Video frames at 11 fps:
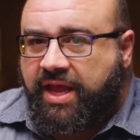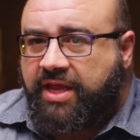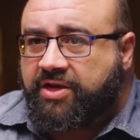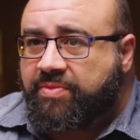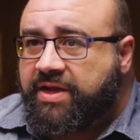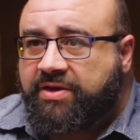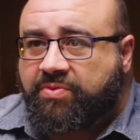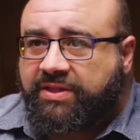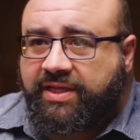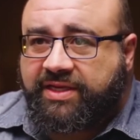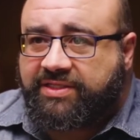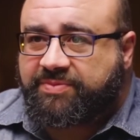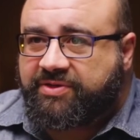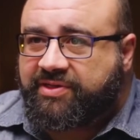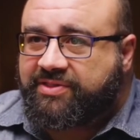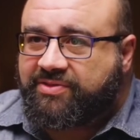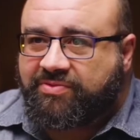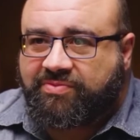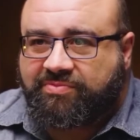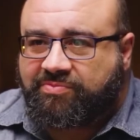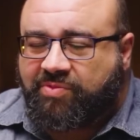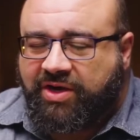И неважно, что уже испытал ваш
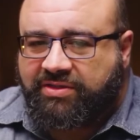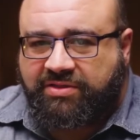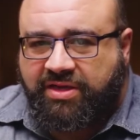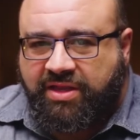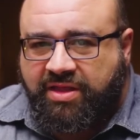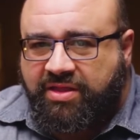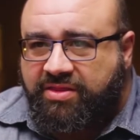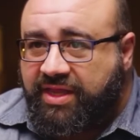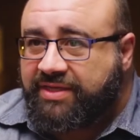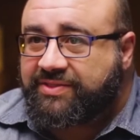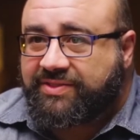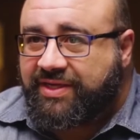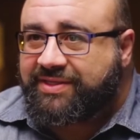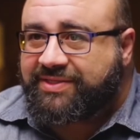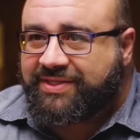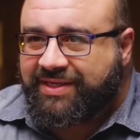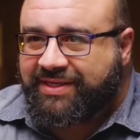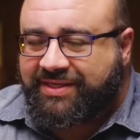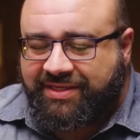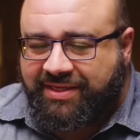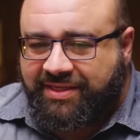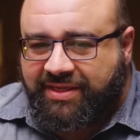компьютер или чему научился,
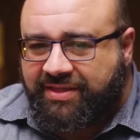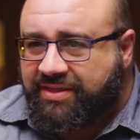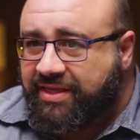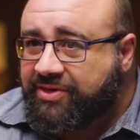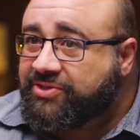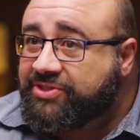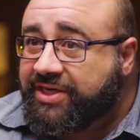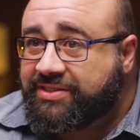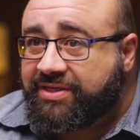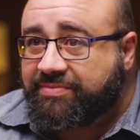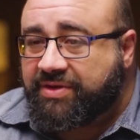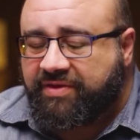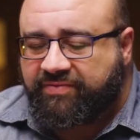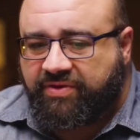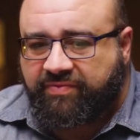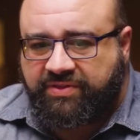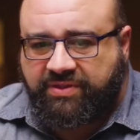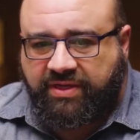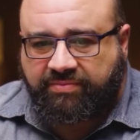он не может менять своего поведения.